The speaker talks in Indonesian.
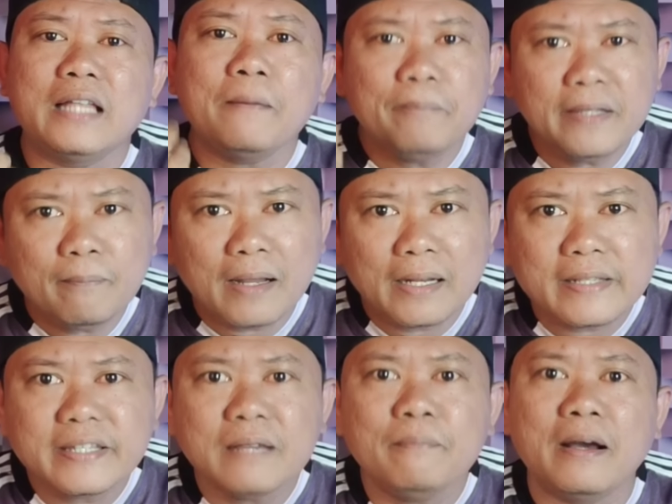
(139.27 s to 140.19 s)
Tapi
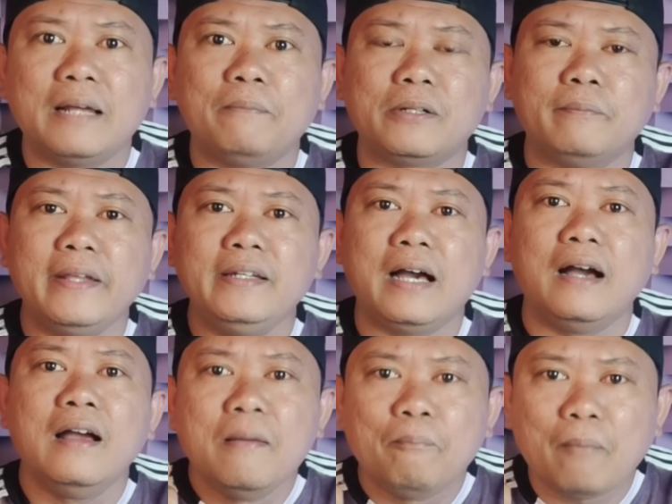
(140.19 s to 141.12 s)
Malaysia malah
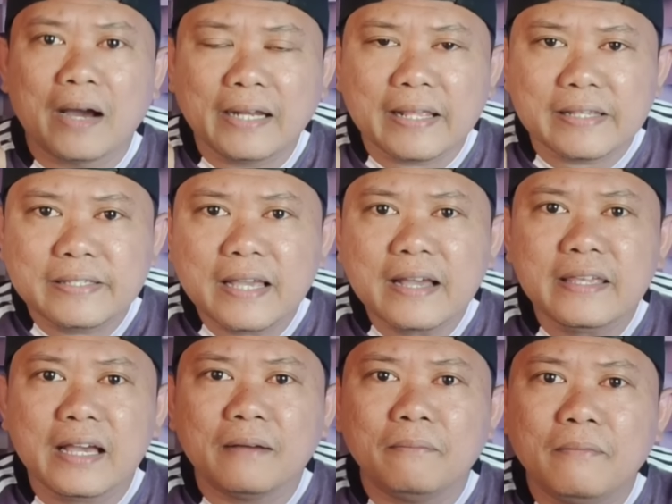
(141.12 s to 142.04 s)
berbeda. Malaysia
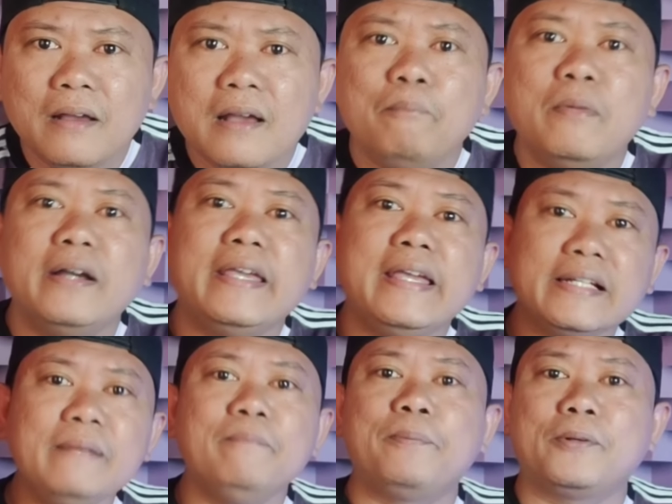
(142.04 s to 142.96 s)
yang
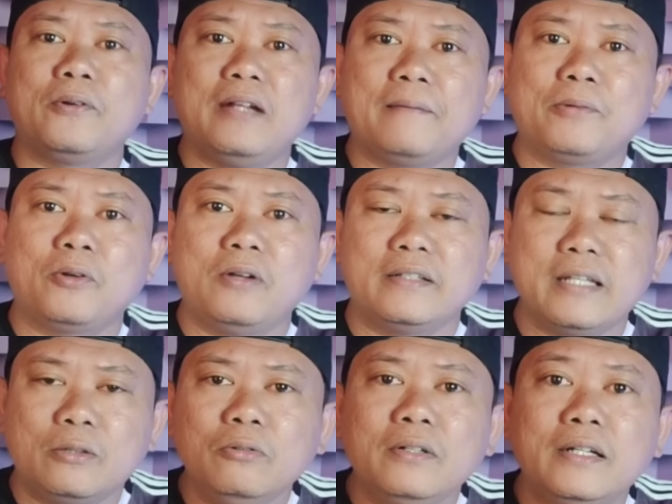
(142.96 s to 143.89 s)
mengirim
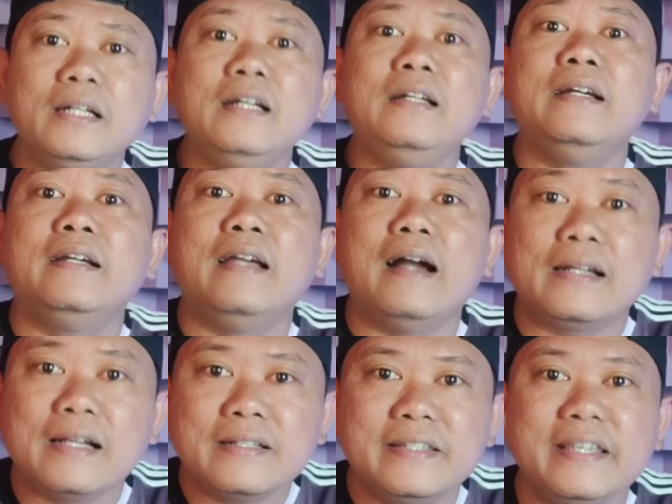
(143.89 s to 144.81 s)
produk-produknya itu ke
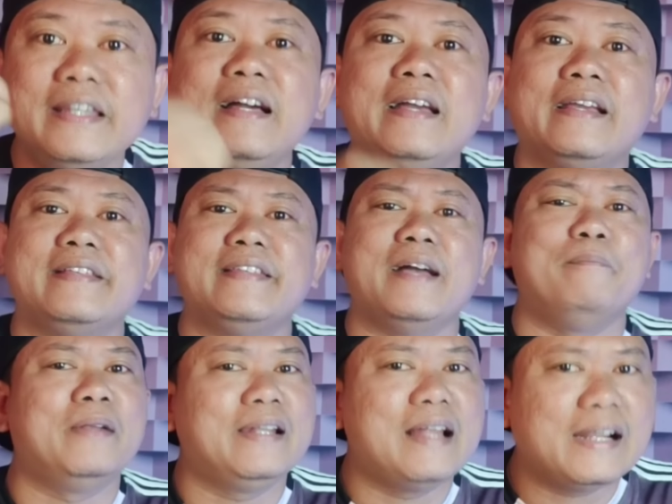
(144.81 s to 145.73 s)
negara Cina, guys ya.
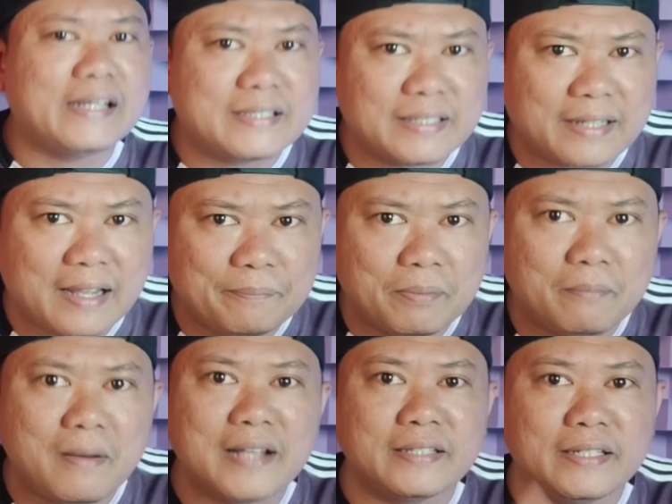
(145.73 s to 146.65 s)
Menarik sekali
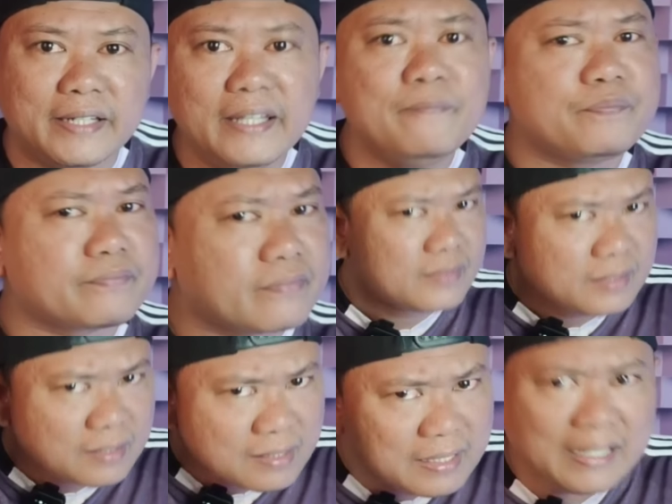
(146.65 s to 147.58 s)
pembahasan ini.
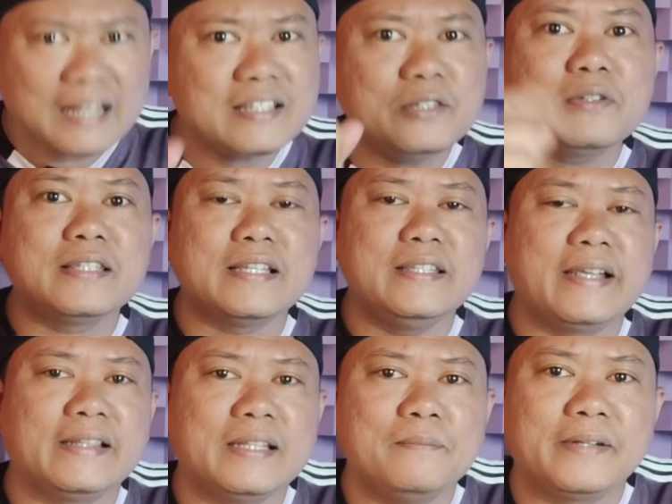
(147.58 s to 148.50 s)
Langsung saja
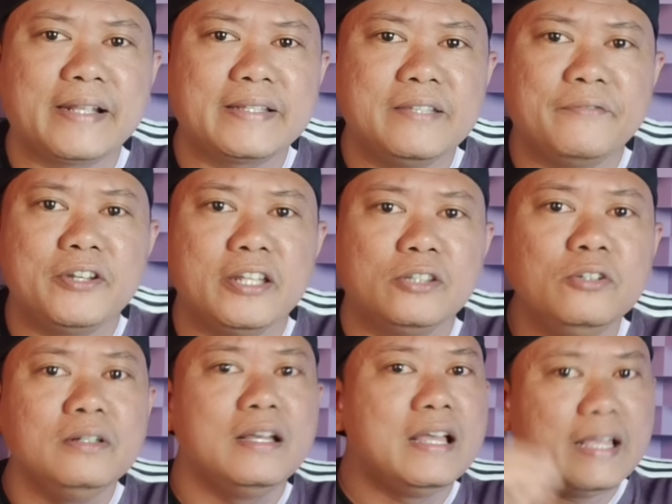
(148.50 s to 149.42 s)
kita mereaksi video
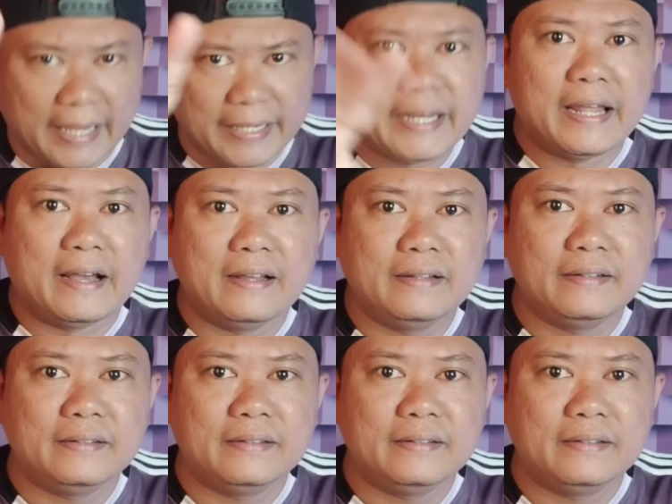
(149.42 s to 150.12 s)
itu. Ini dia.